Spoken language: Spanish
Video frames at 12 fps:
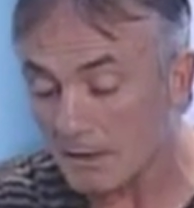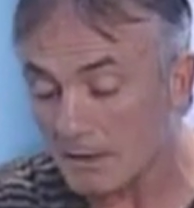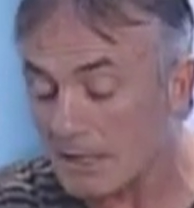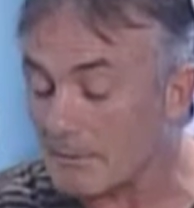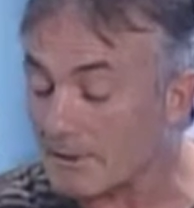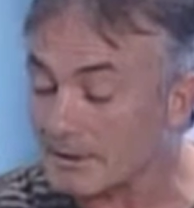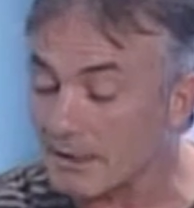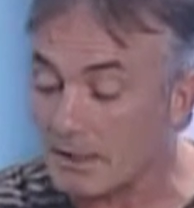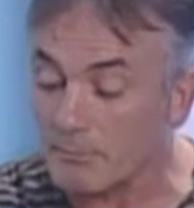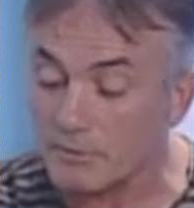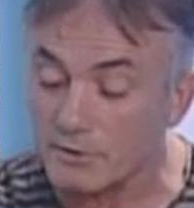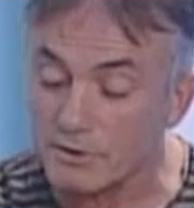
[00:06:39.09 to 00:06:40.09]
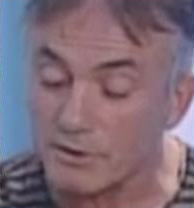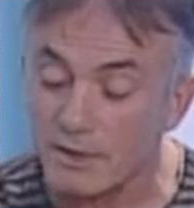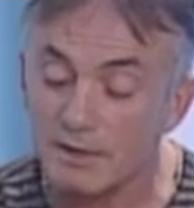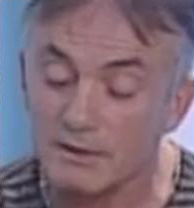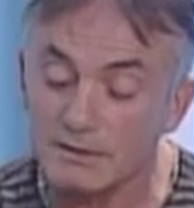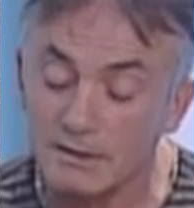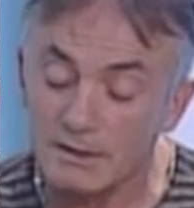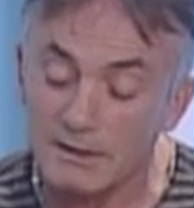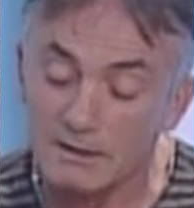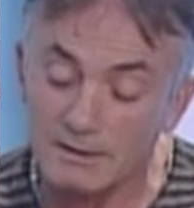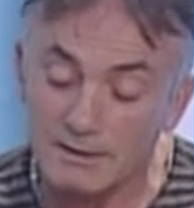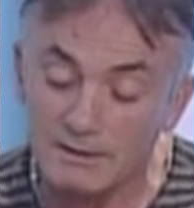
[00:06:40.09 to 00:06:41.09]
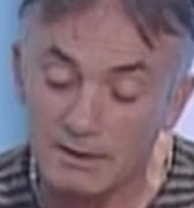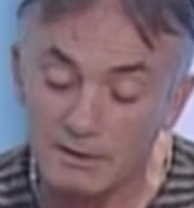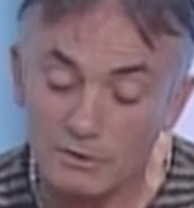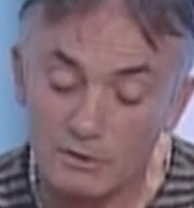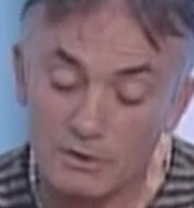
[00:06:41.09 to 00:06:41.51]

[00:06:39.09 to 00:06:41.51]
quiere pasar a profesional, está intentando